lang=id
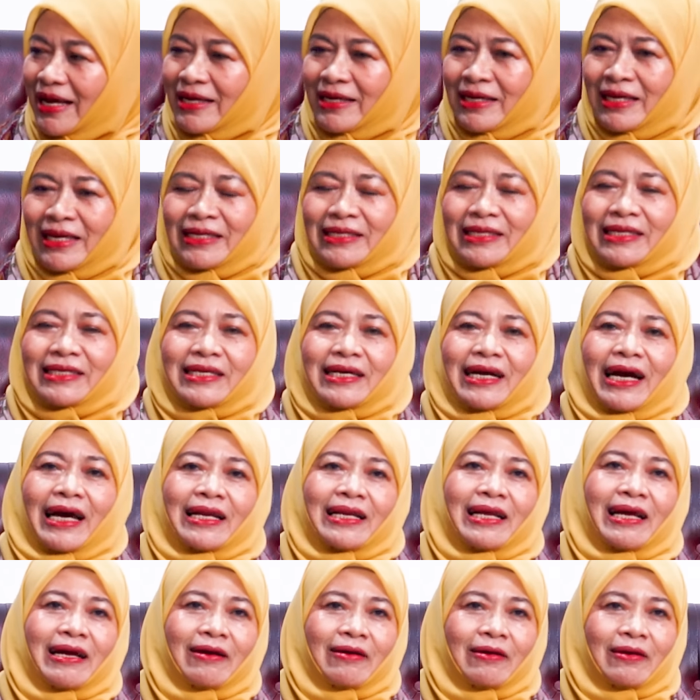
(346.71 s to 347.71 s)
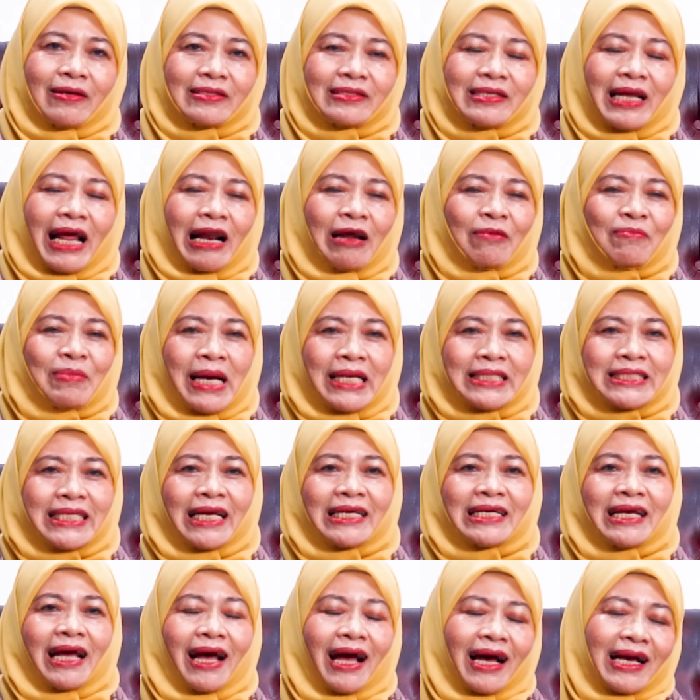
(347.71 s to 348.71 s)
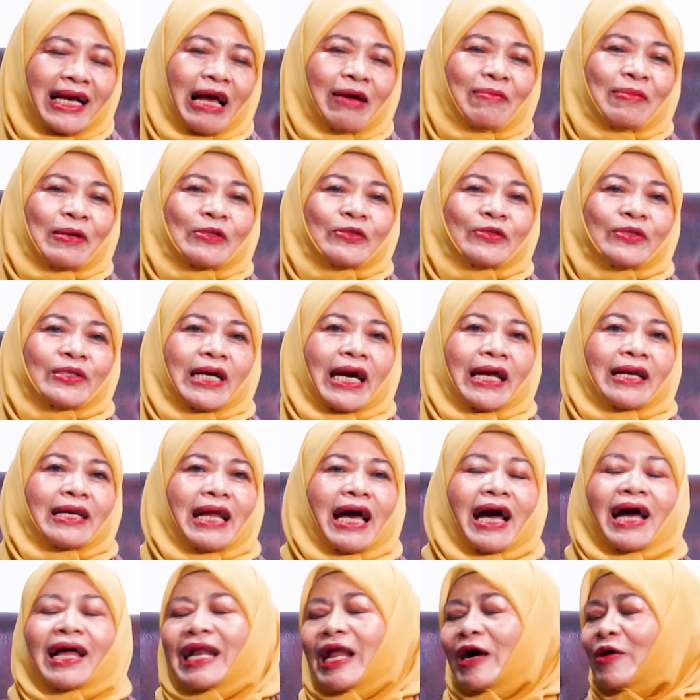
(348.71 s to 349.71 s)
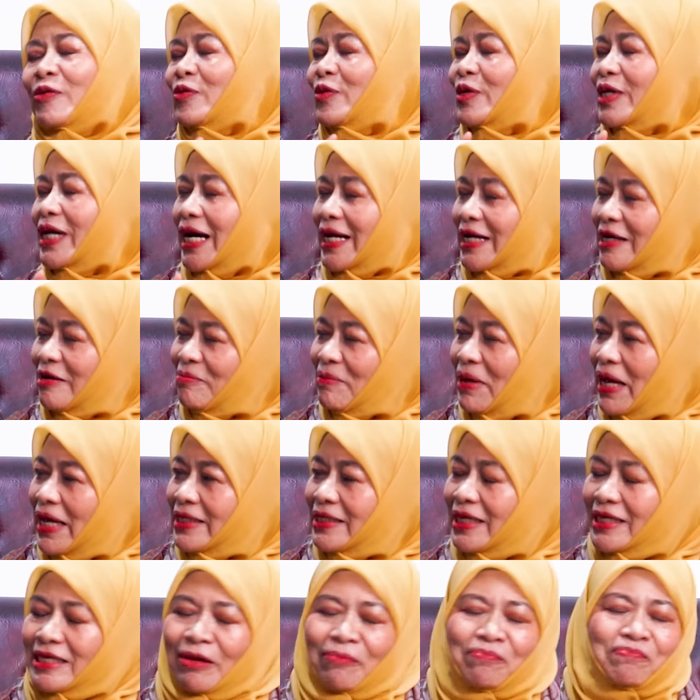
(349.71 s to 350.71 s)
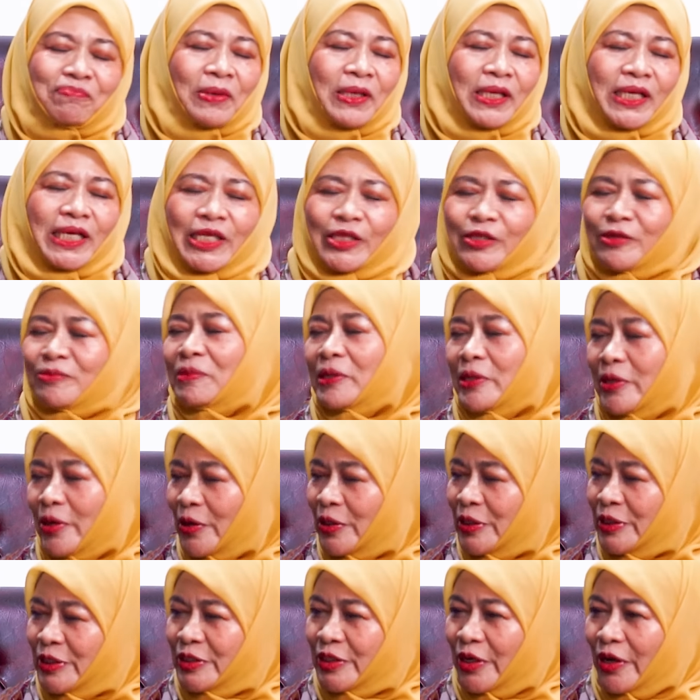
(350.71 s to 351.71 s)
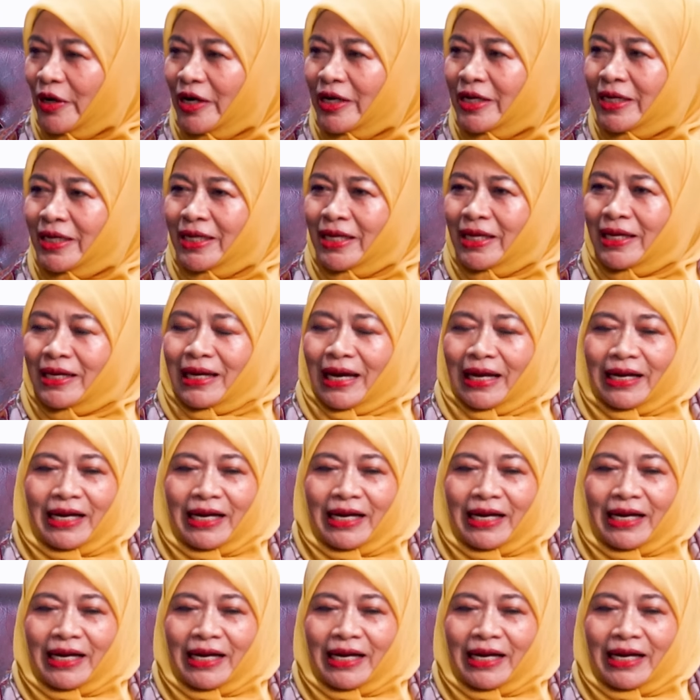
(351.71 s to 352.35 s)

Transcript: Hmm. Jadi karena dalam bahasa agama itu karena akhlakul karimahnya hmm, yang begitu menonjol. Hmm.